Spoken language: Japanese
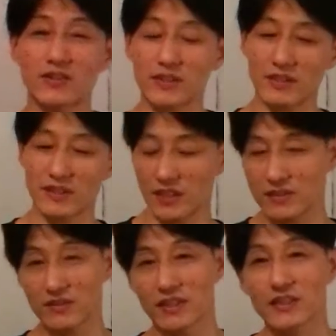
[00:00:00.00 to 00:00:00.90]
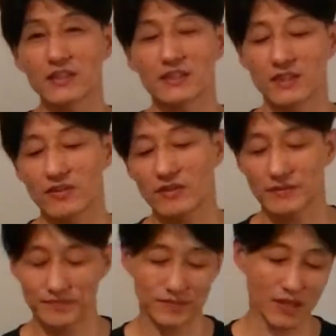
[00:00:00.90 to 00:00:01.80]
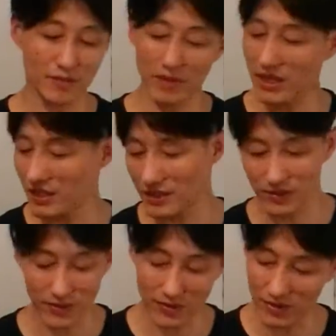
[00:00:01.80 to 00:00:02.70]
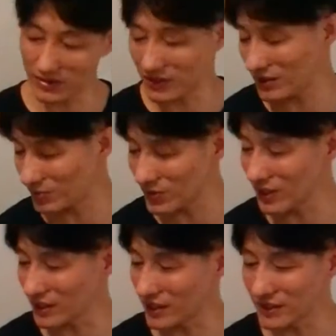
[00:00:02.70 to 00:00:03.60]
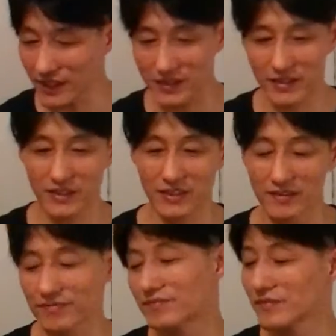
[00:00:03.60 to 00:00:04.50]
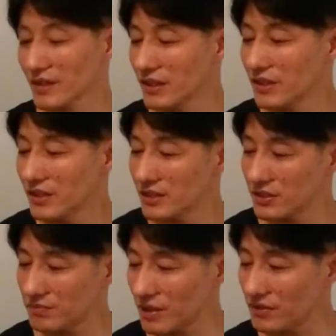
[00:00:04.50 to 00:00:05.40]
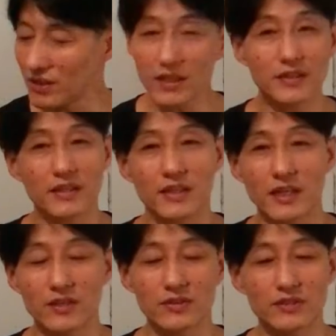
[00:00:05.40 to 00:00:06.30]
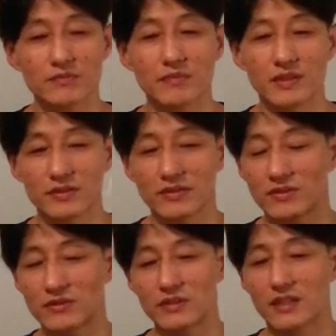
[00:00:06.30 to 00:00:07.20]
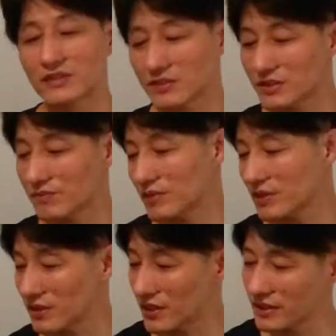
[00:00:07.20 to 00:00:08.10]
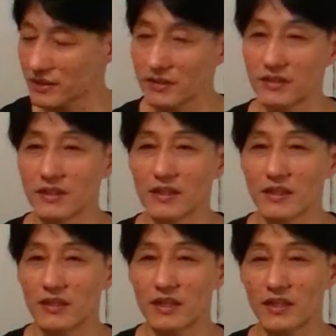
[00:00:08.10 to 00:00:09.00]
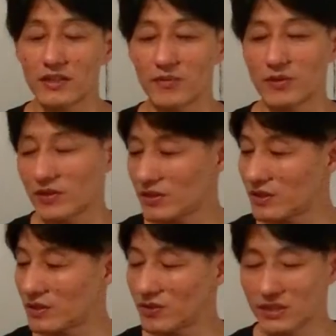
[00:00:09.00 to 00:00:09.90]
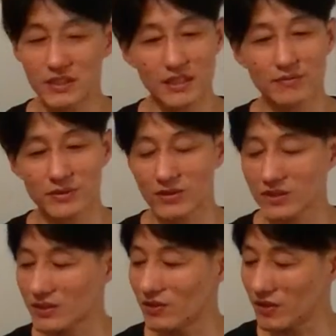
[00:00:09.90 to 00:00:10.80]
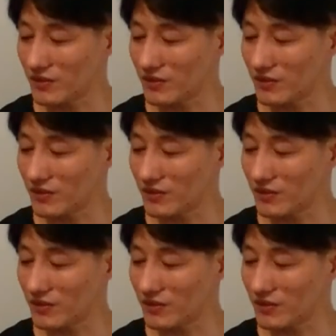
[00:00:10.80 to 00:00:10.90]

こえてる感じはないんですけど、まああのー、全然問題ないです。シンバルはねライドシンバルとクラッシュシンバルです。ライドもこう刻む時と